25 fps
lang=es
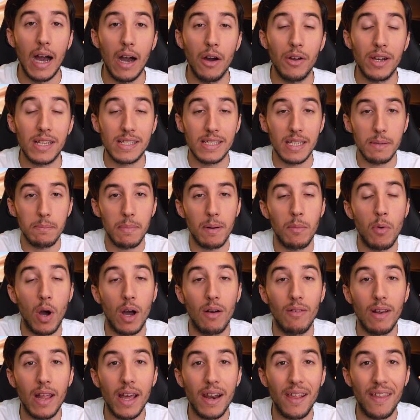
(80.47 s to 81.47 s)
Ahora sí,
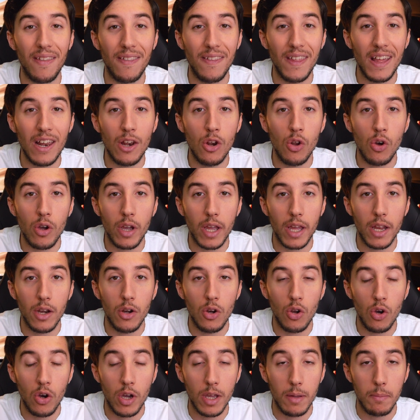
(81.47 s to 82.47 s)
vamos a hablar de lo que
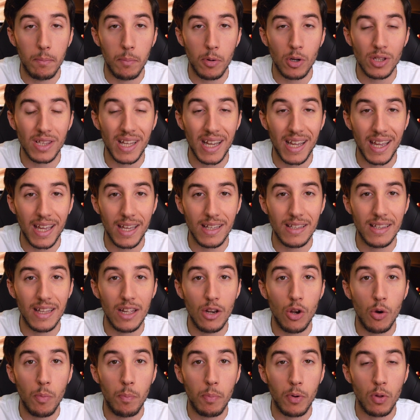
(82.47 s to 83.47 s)
nos importa, que es
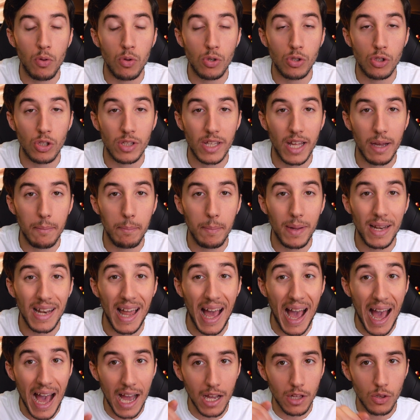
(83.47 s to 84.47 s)
de los productos de
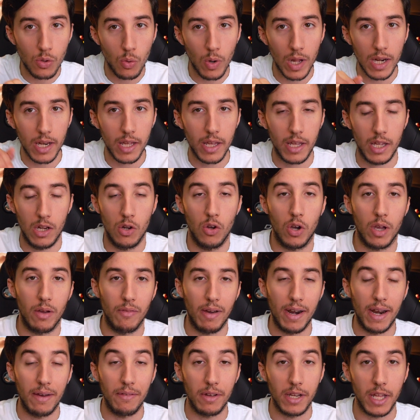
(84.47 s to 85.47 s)
Apple actuales y los que
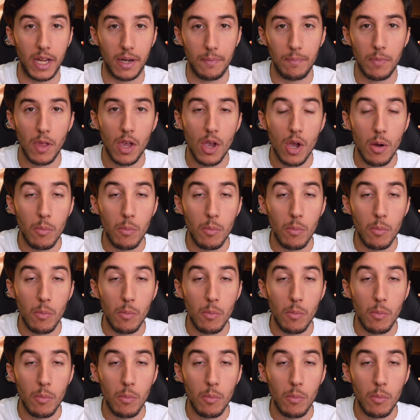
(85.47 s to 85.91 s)
van a venir.